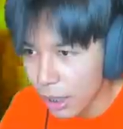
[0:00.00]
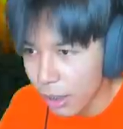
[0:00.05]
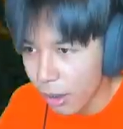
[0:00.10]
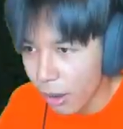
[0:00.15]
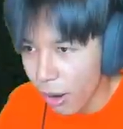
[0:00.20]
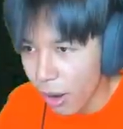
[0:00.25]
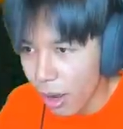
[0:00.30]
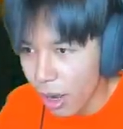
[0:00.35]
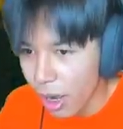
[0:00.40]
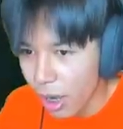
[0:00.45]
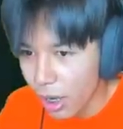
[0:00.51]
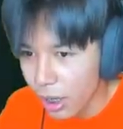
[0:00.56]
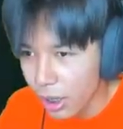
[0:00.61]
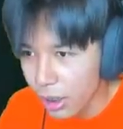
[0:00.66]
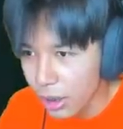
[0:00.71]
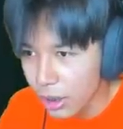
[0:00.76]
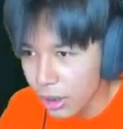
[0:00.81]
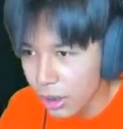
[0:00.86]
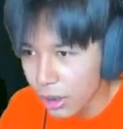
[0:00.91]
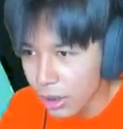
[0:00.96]
เหรอ
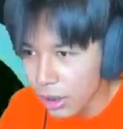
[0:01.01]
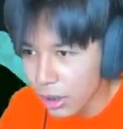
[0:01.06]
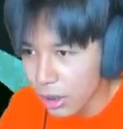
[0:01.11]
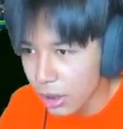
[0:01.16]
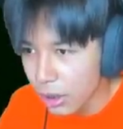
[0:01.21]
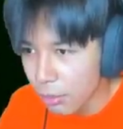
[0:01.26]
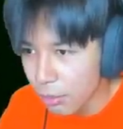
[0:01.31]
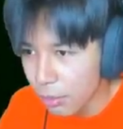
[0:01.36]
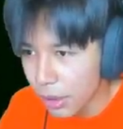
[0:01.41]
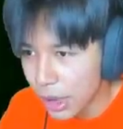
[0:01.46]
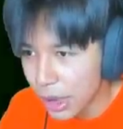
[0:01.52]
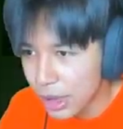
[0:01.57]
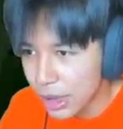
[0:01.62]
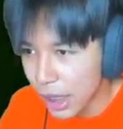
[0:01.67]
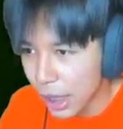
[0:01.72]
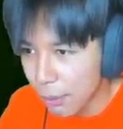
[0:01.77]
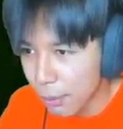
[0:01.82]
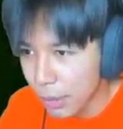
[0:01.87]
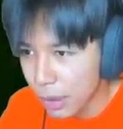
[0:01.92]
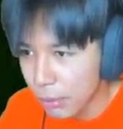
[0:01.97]
มันเล่น
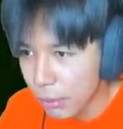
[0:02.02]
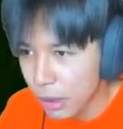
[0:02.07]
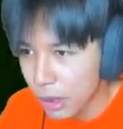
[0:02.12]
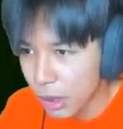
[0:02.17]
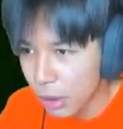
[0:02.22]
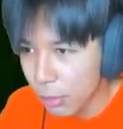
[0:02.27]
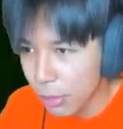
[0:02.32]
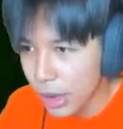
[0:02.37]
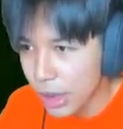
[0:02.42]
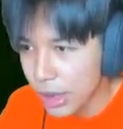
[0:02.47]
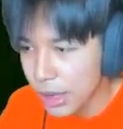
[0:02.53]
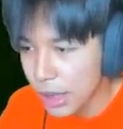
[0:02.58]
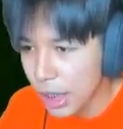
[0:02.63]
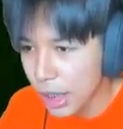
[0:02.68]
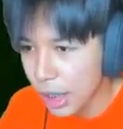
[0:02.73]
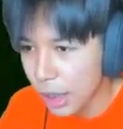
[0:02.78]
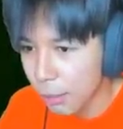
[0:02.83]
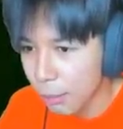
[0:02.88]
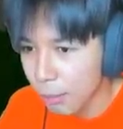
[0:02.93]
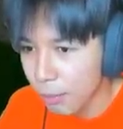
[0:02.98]
สายปืนมาหนิไม่น่าใช่
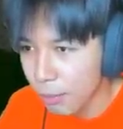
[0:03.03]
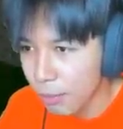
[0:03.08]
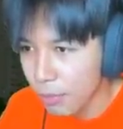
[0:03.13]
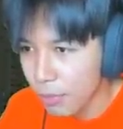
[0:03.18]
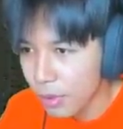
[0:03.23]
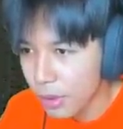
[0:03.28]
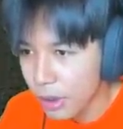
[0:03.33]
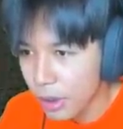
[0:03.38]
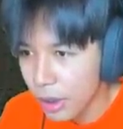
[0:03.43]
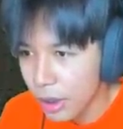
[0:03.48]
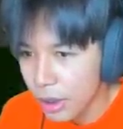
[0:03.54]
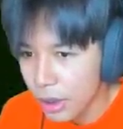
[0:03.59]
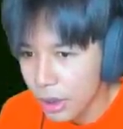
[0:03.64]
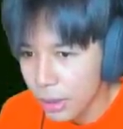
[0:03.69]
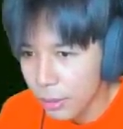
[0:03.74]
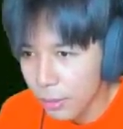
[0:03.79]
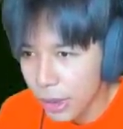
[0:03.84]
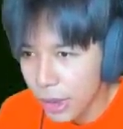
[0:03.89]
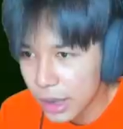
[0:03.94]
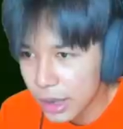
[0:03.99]
ครับห
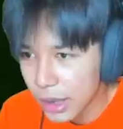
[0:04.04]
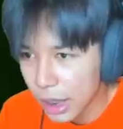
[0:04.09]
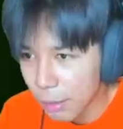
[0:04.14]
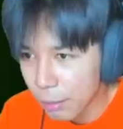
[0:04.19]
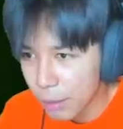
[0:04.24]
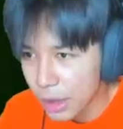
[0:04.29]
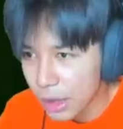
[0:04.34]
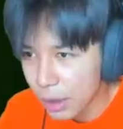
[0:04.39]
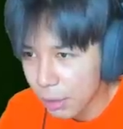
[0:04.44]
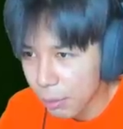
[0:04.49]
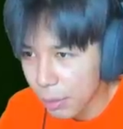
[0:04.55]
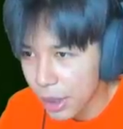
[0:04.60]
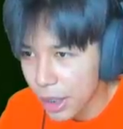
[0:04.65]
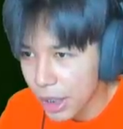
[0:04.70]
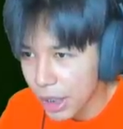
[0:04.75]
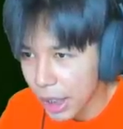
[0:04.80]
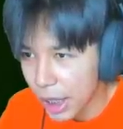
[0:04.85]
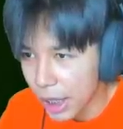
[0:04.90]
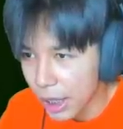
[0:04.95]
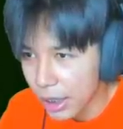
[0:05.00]
รือว่าเล่นสายปืนกับพี่
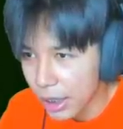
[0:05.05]
ไง